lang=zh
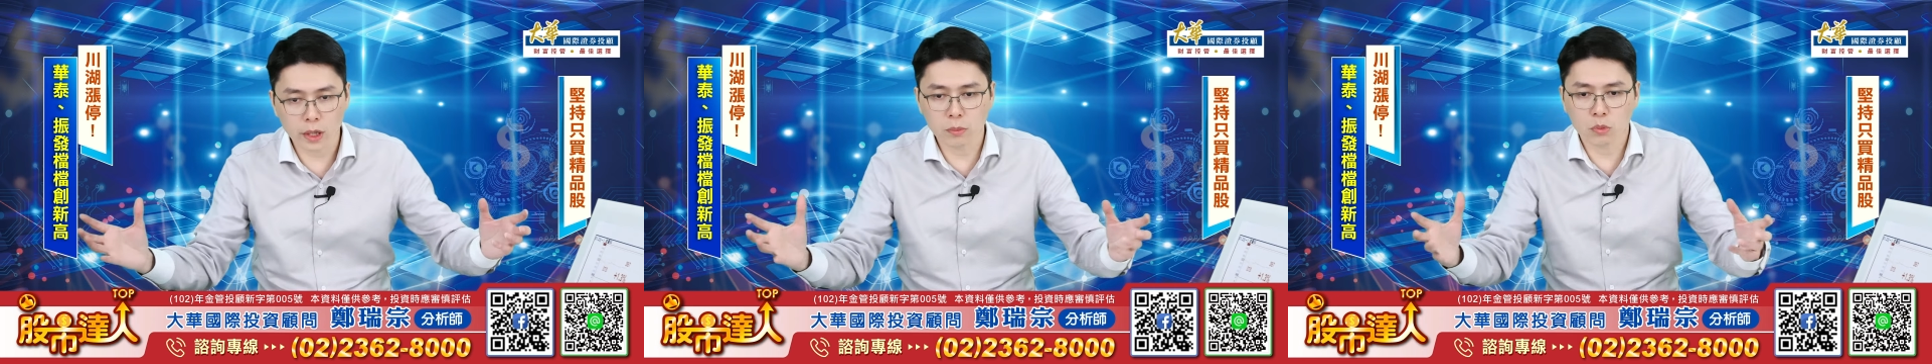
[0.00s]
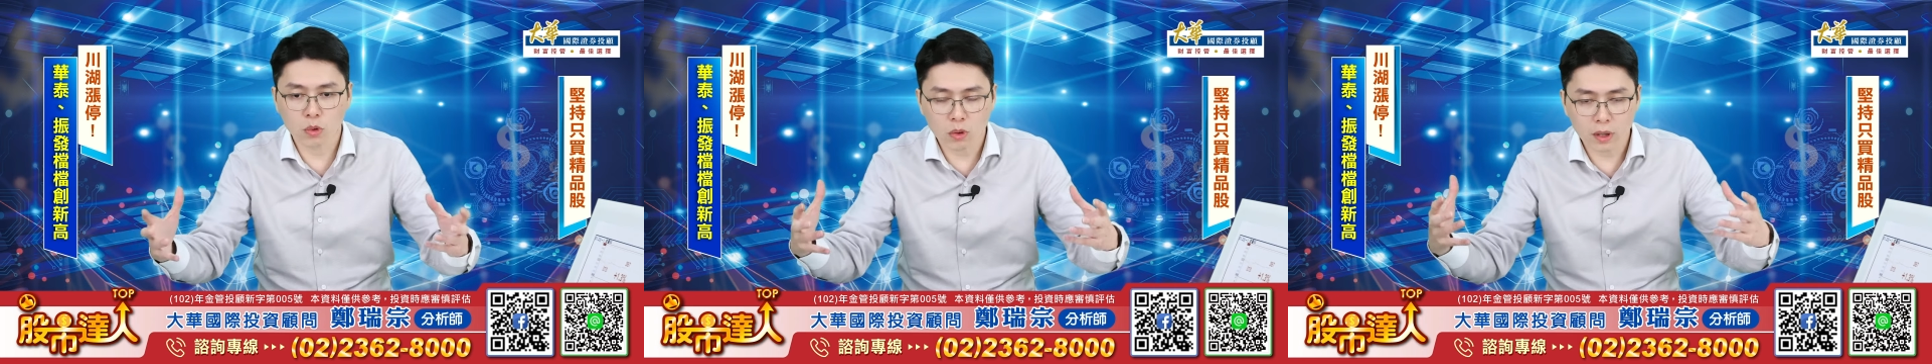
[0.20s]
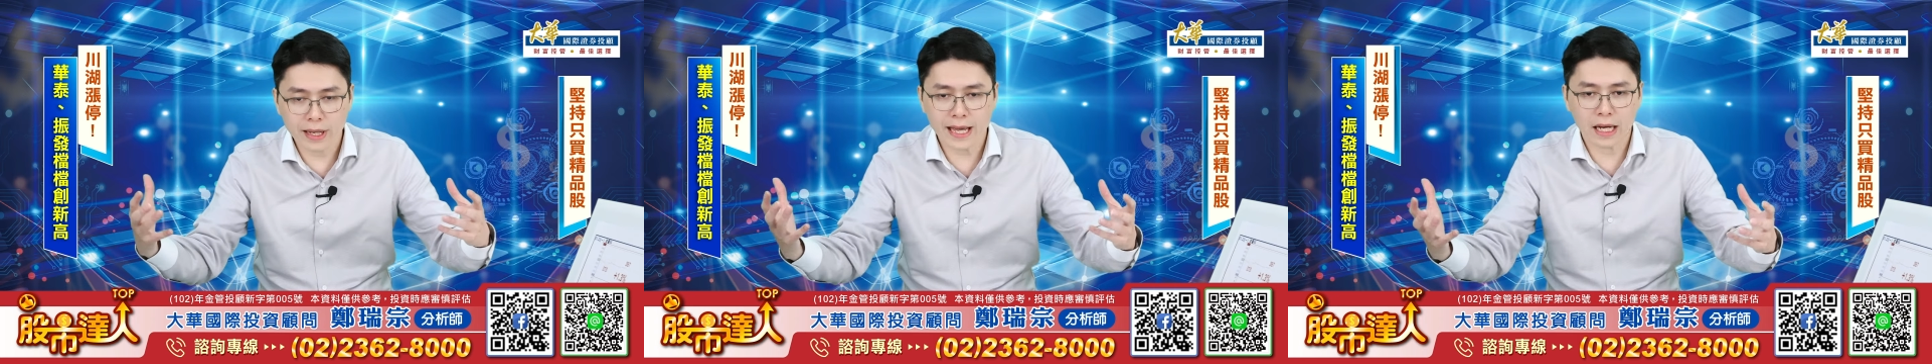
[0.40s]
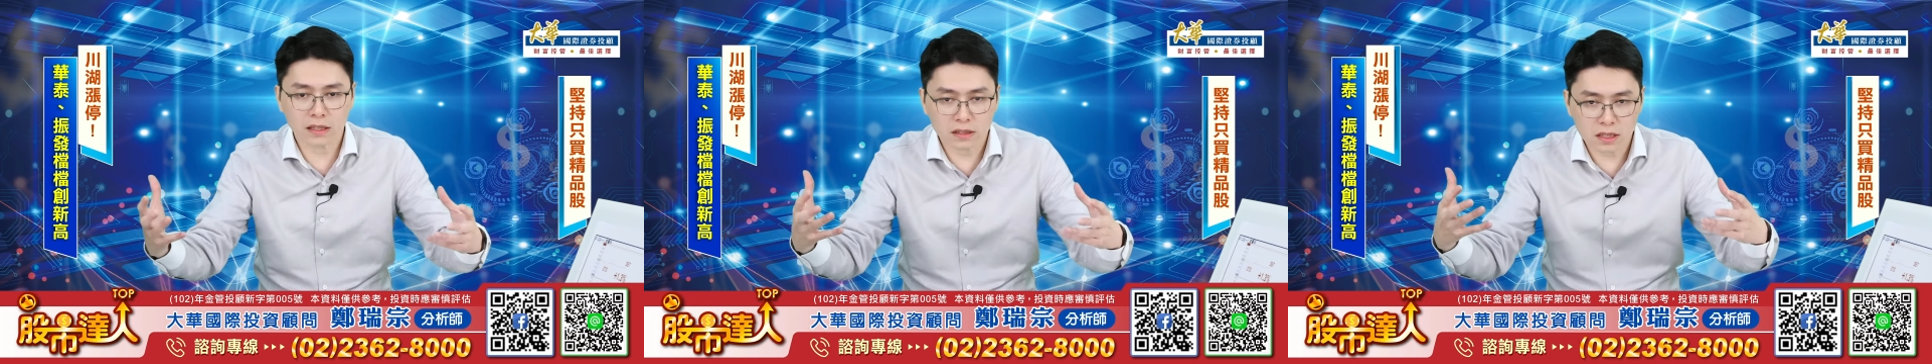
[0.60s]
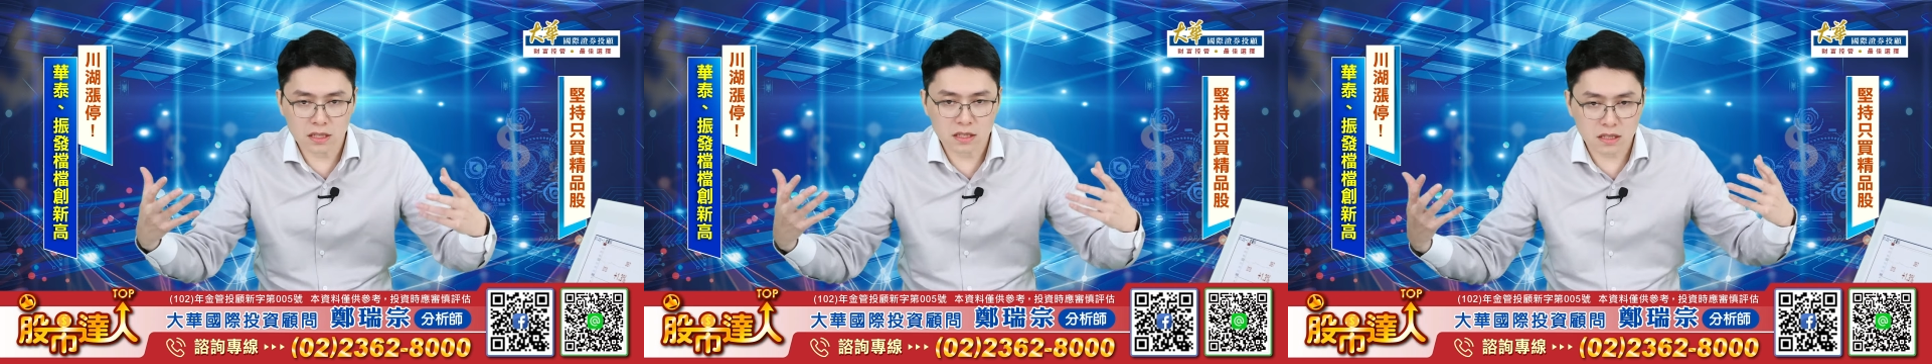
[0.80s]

模量体